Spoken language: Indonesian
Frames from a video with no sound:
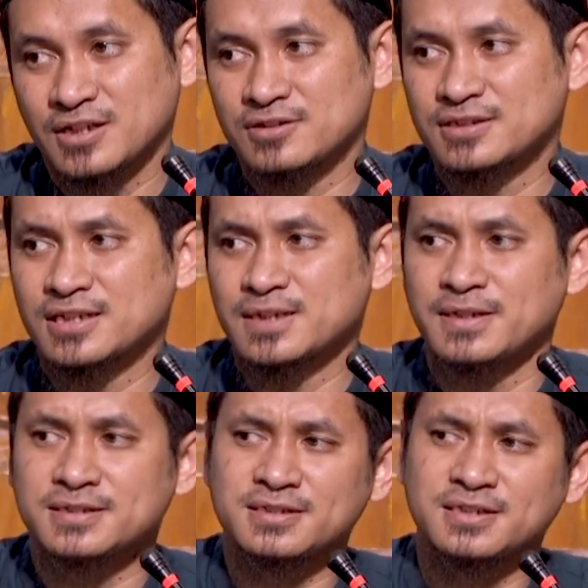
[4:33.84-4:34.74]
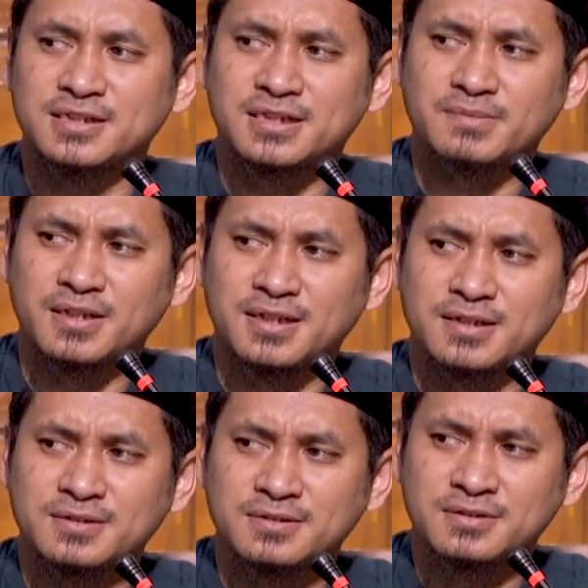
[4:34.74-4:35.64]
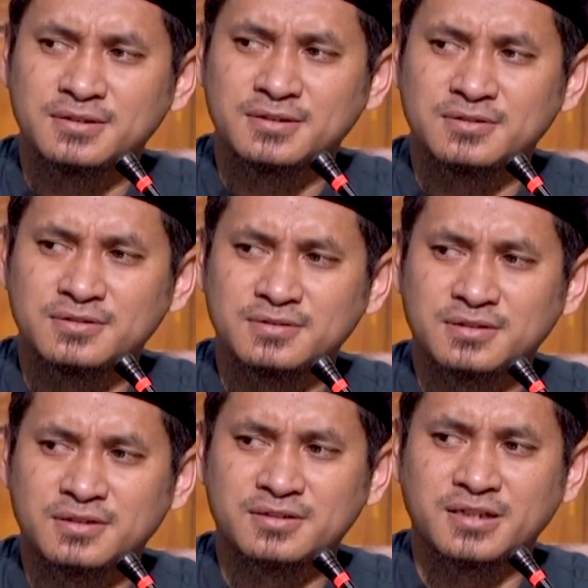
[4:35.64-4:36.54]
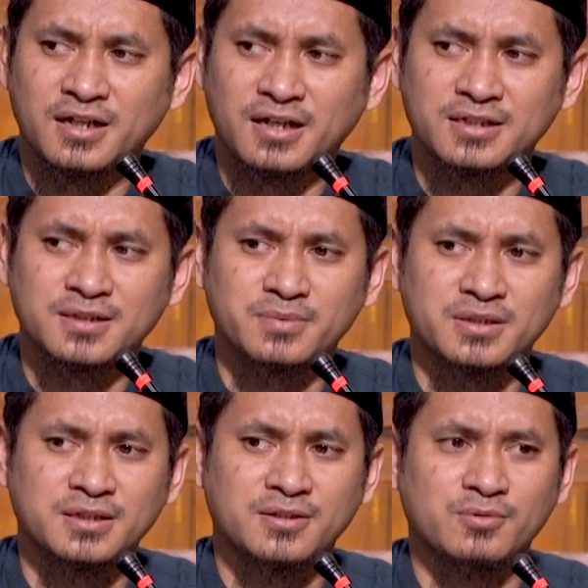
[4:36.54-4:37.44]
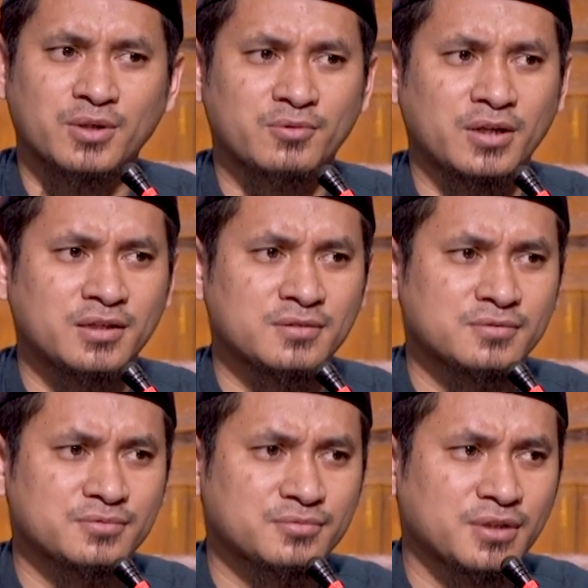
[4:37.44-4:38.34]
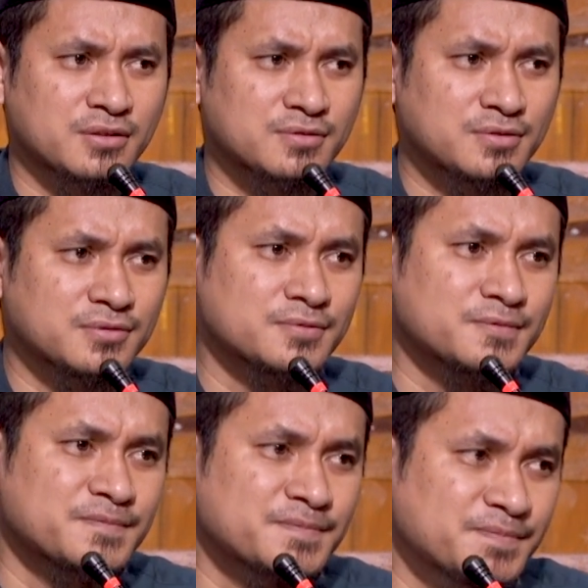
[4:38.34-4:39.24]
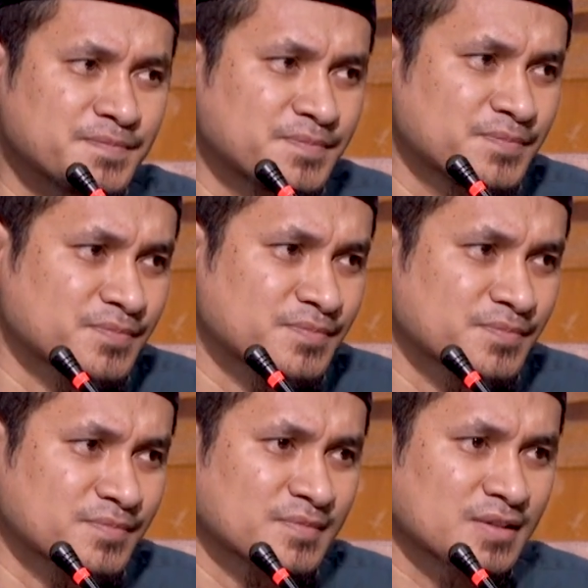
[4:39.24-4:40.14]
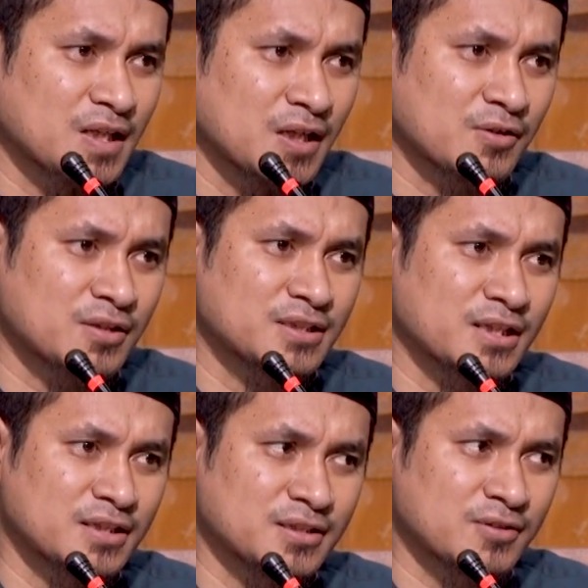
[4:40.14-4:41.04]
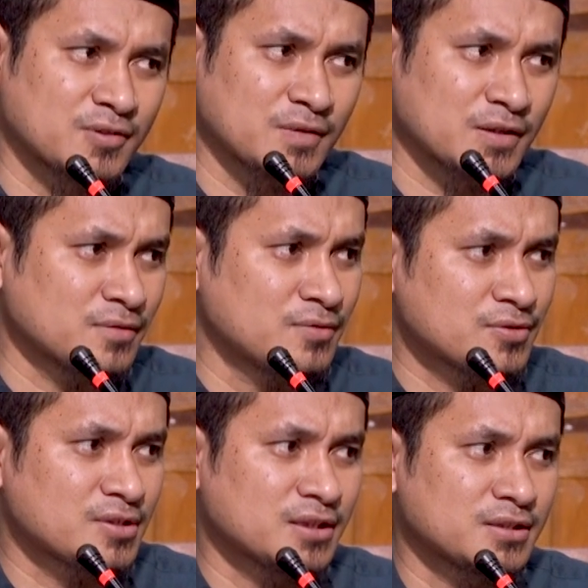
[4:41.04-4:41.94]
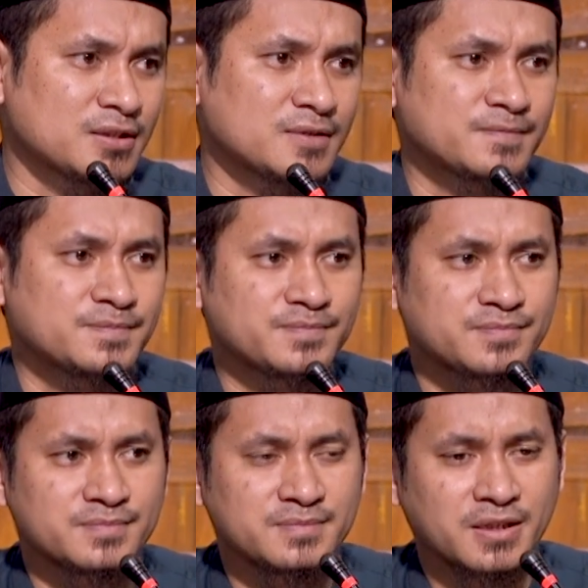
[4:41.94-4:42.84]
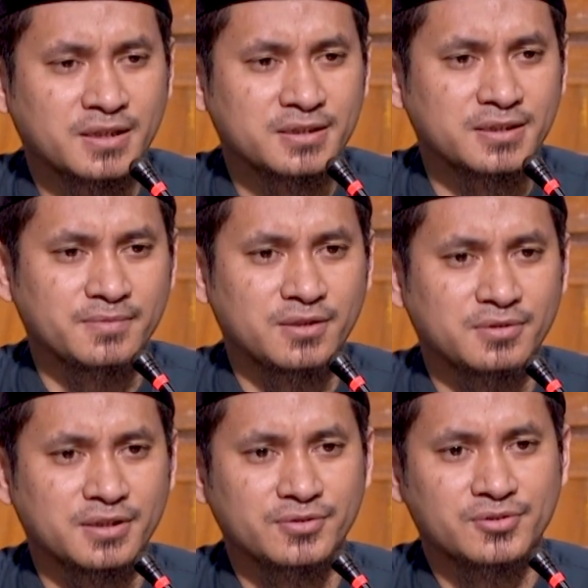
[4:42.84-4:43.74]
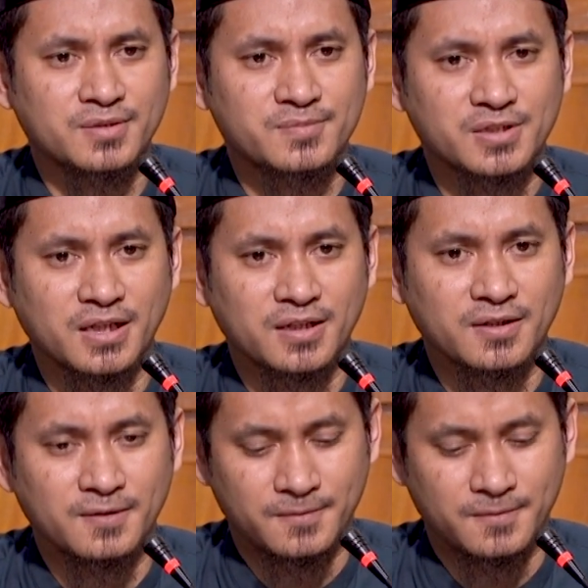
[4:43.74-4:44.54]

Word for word: Kalau jadi kebiasaan jadinya gimana? Kerjakannya berarti keluar waktu. Kalau kerjakannya keluar waktu dosa dia. Bahkan dia melakukan dosa besar.